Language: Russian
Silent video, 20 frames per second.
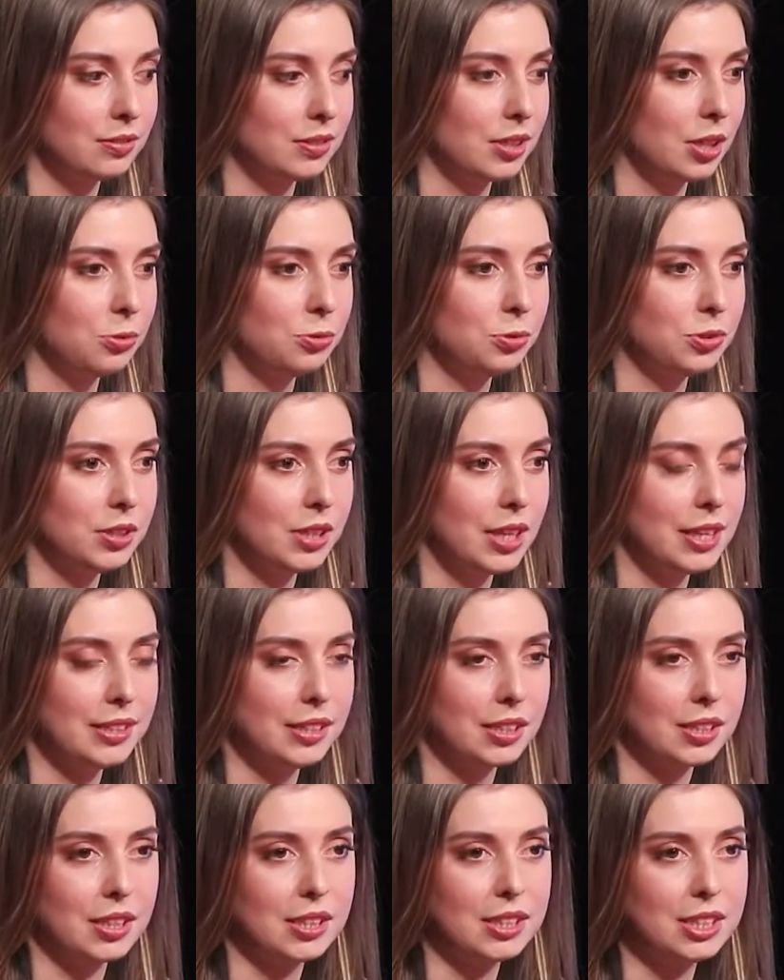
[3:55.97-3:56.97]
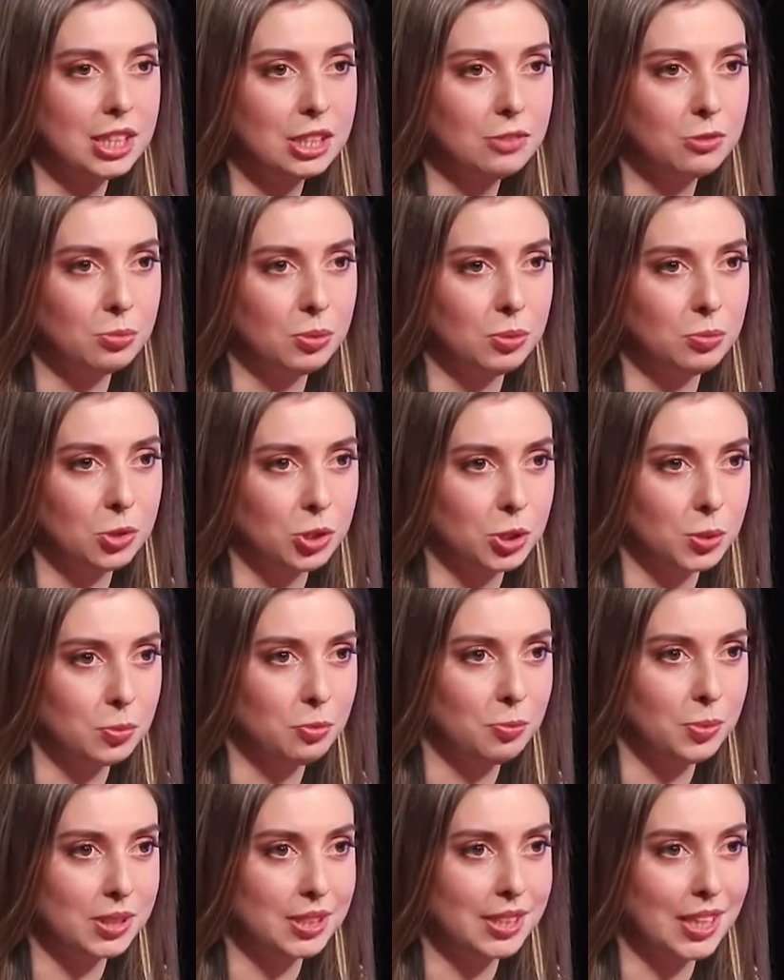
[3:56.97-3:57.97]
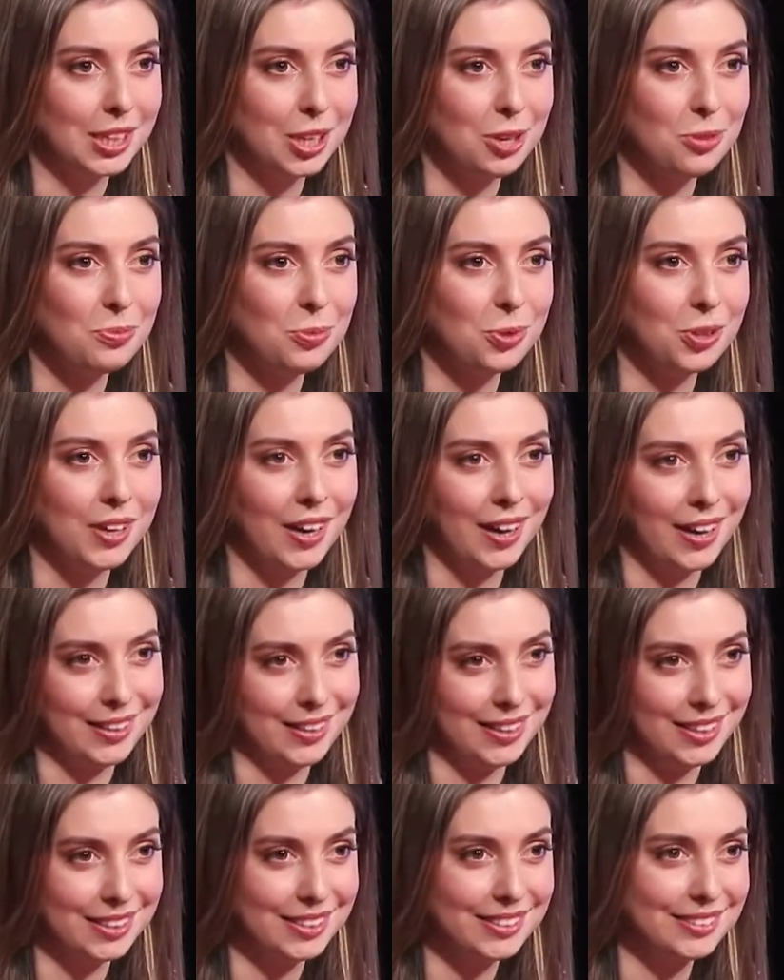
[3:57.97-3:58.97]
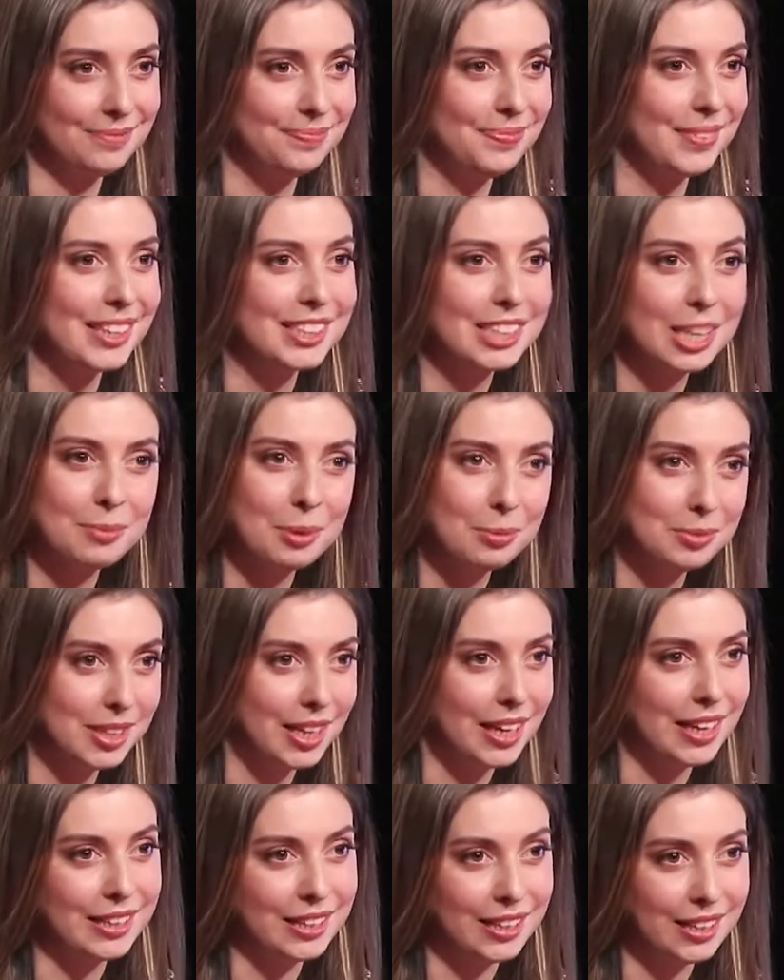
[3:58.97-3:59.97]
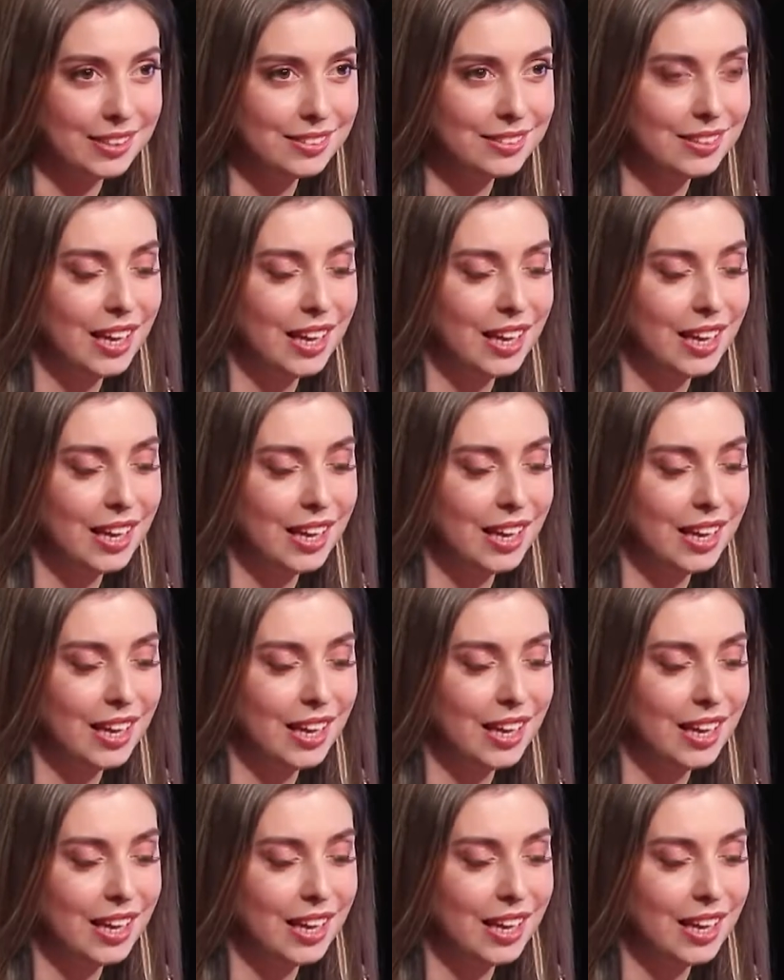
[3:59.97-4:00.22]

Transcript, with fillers: какую-то альтернативу, мы можем вписать любой адрес. На самом деле нет.